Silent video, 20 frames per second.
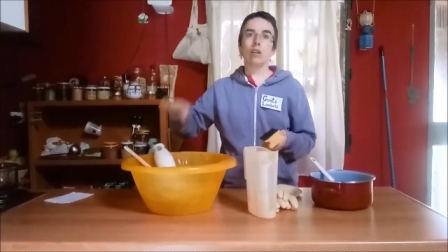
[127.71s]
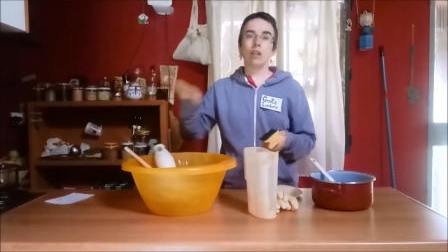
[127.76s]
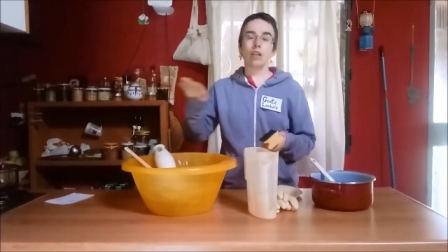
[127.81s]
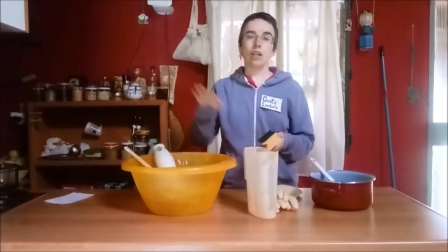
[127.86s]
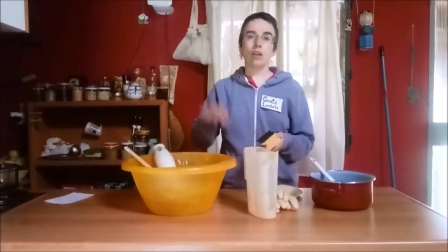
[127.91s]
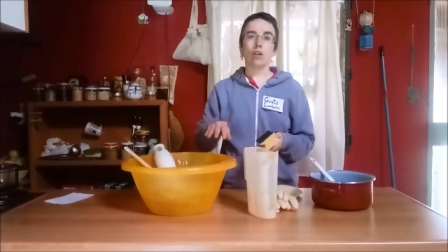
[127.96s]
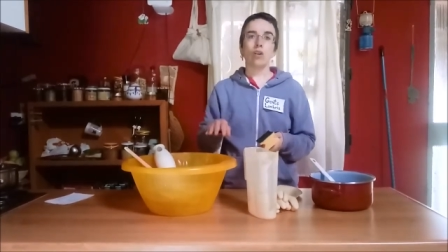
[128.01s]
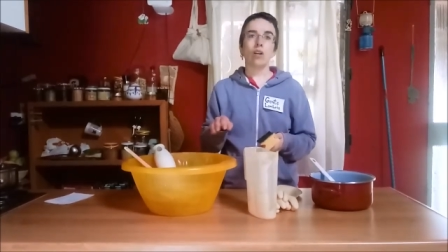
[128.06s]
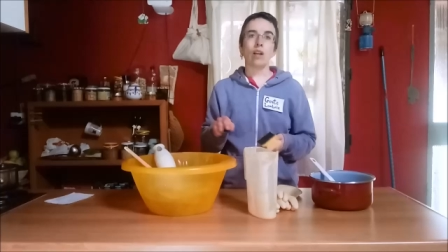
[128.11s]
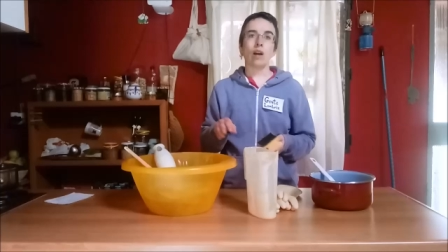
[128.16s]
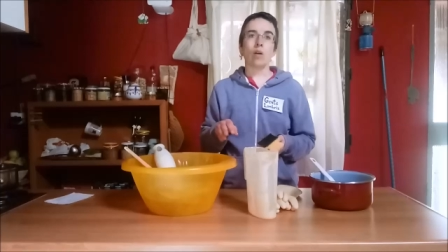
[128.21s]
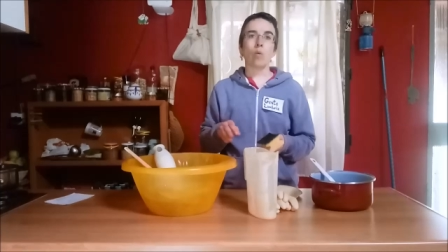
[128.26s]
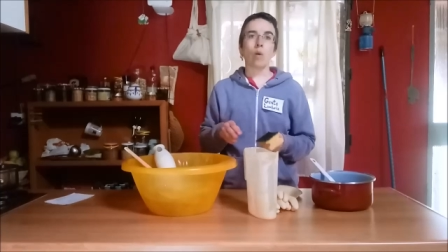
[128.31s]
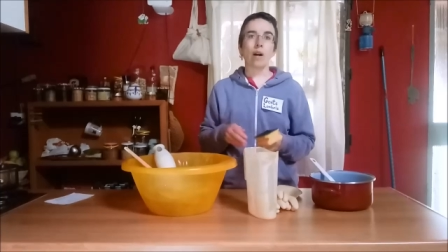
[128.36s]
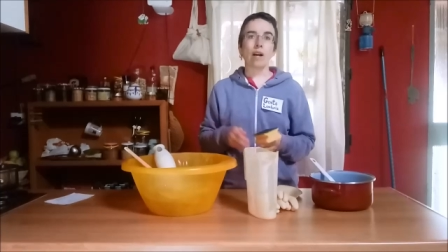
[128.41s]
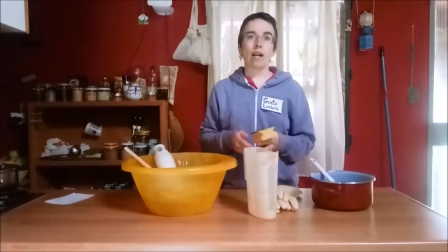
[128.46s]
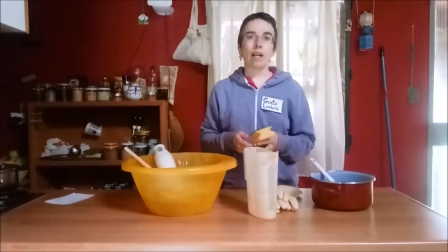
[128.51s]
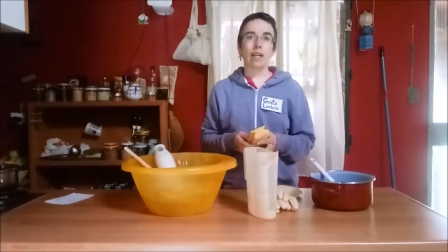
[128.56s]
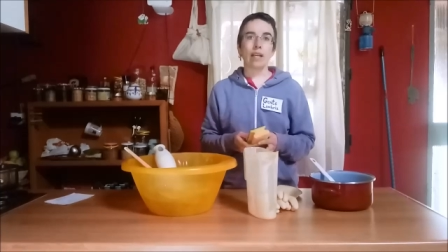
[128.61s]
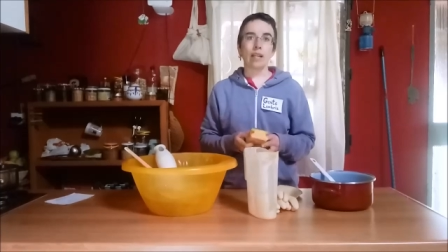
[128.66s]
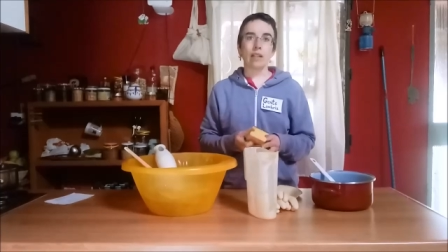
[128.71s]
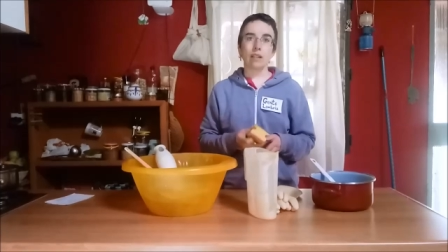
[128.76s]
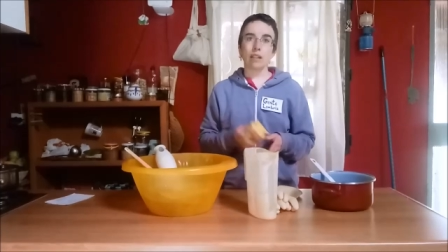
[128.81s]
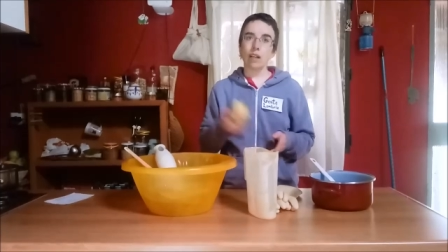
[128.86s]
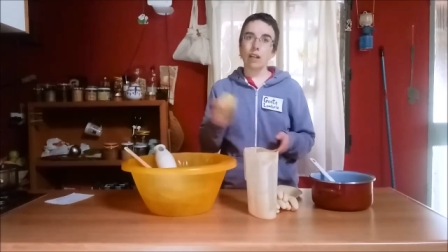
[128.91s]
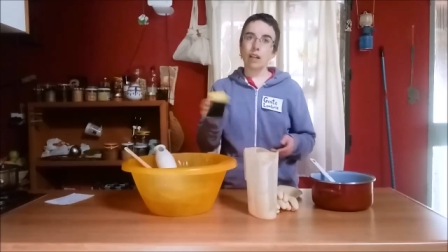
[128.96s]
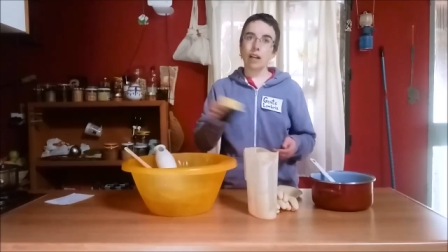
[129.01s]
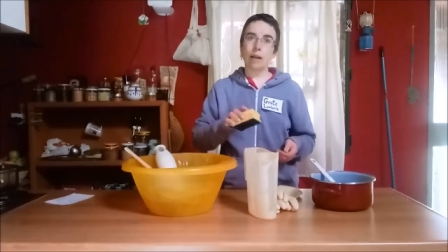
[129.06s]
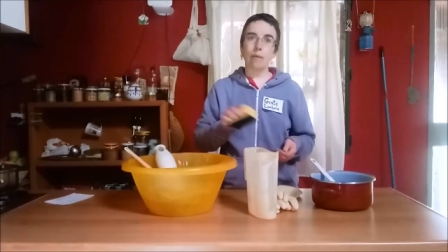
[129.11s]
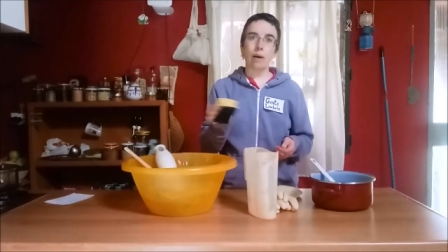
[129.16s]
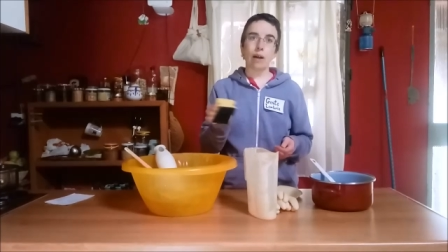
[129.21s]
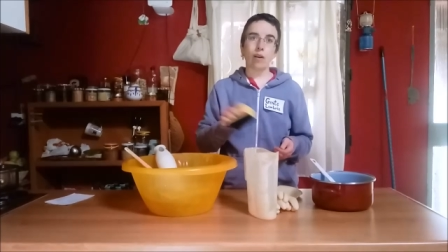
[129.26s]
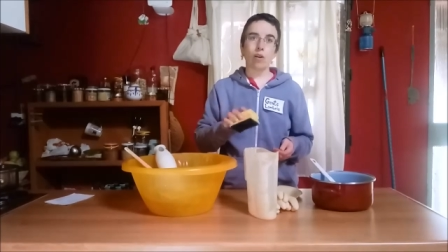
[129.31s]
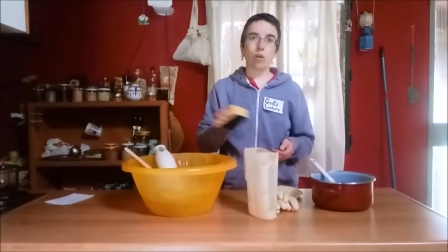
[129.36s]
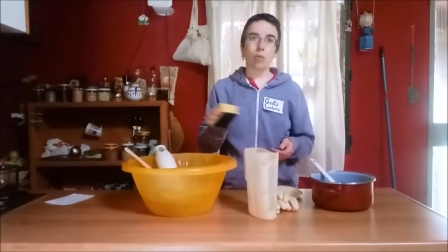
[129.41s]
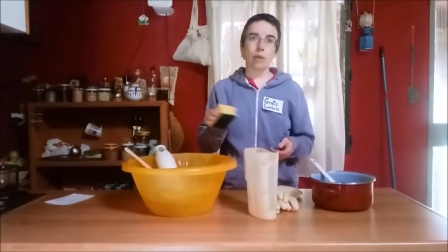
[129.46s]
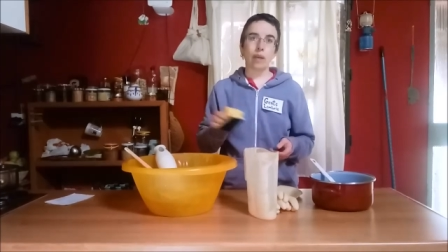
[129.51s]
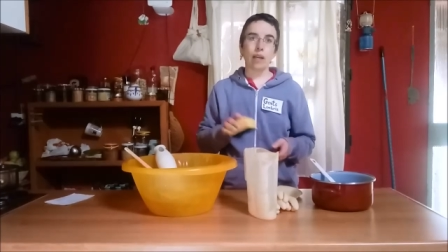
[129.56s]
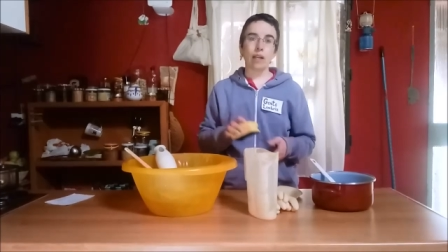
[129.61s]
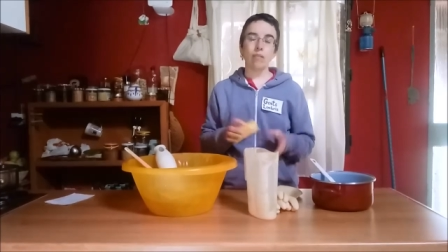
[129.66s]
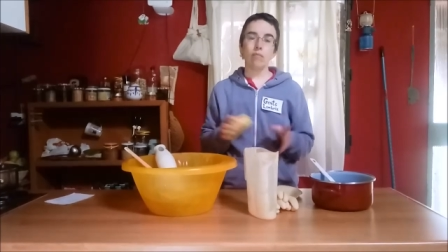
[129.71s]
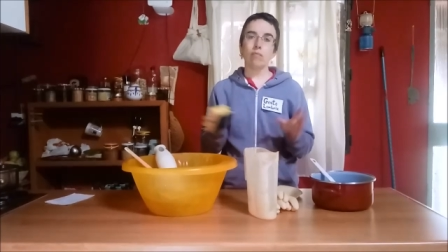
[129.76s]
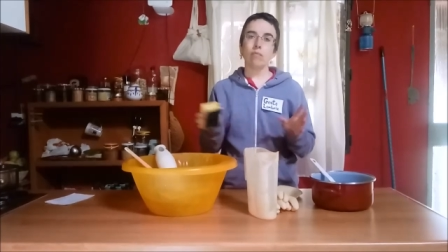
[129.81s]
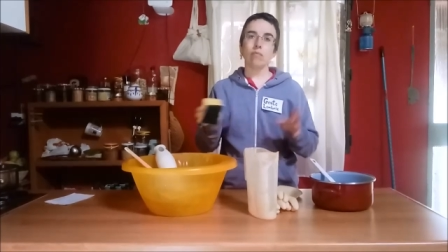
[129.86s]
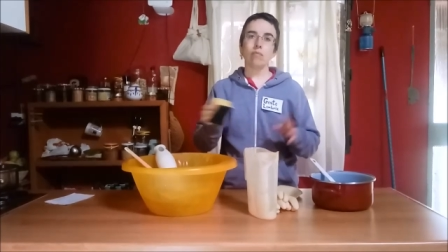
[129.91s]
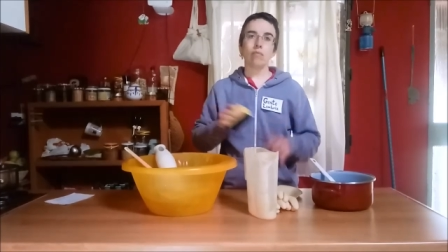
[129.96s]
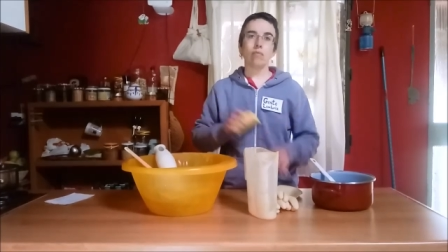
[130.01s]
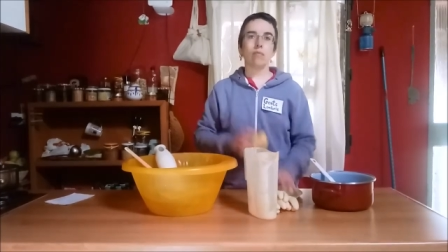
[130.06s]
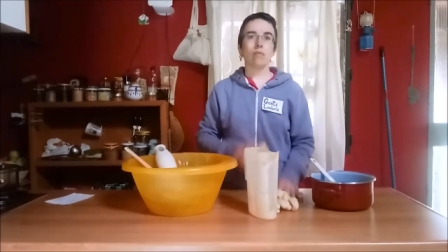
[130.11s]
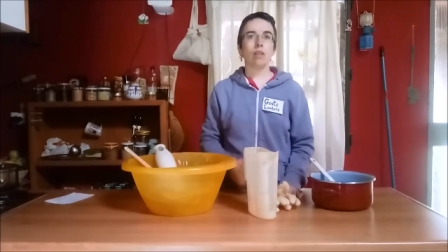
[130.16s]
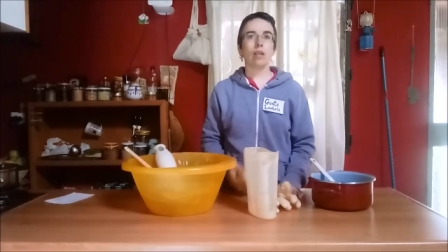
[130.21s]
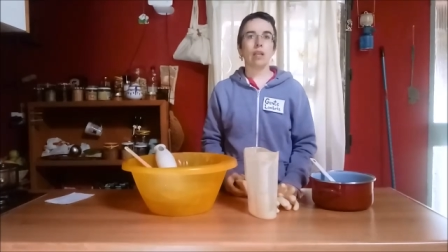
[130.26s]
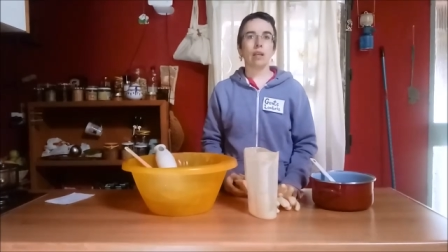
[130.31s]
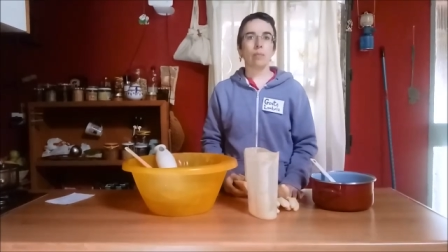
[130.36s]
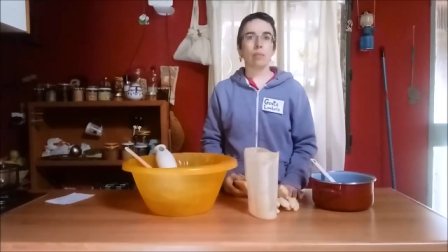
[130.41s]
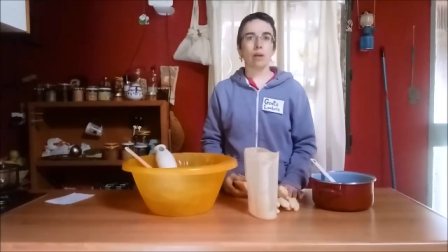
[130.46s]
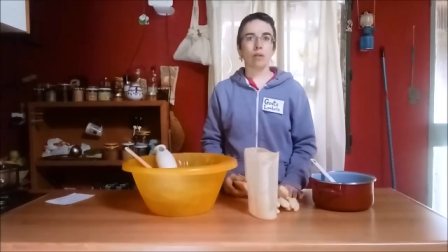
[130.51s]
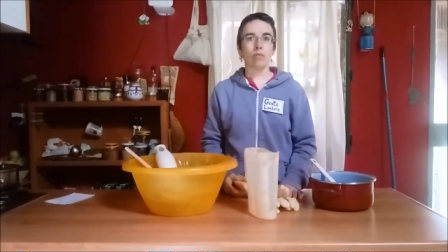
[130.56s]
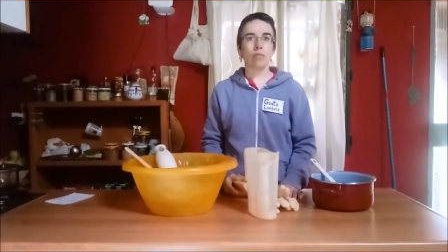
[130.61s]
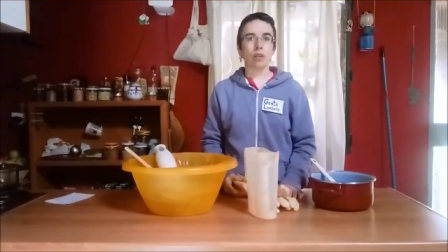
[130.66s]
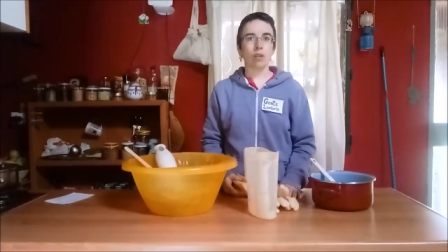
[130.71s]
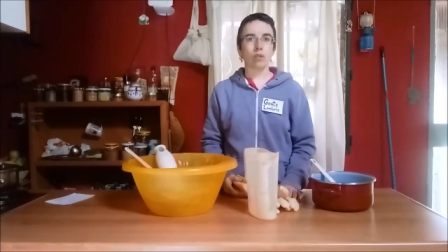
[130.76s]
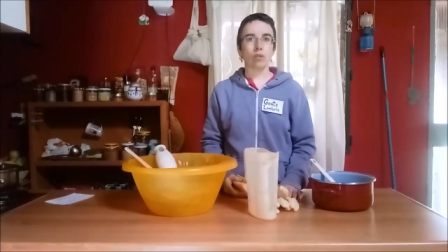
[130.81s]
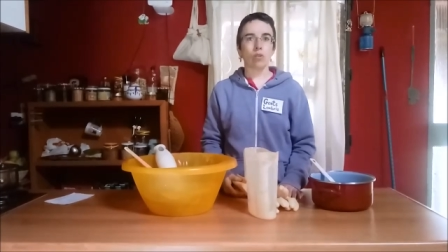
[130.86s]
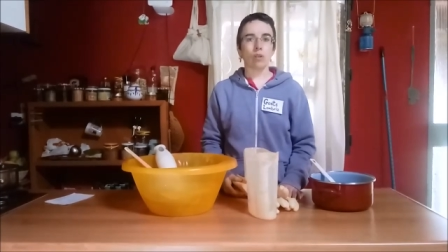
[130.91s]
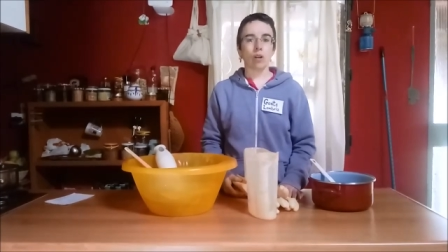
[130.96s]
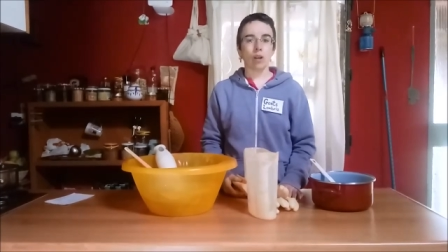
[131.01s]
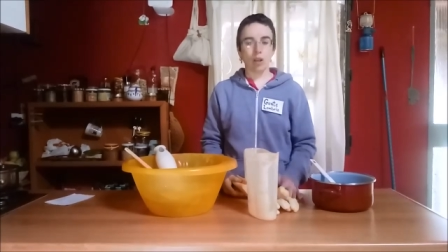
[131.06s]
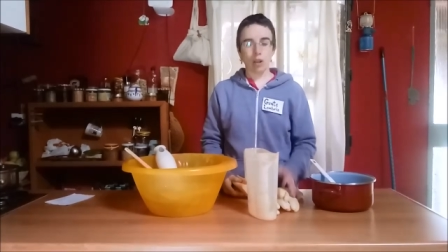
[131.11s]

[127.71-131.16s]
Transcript: y con agua caliente lavarlo bien y perfecto.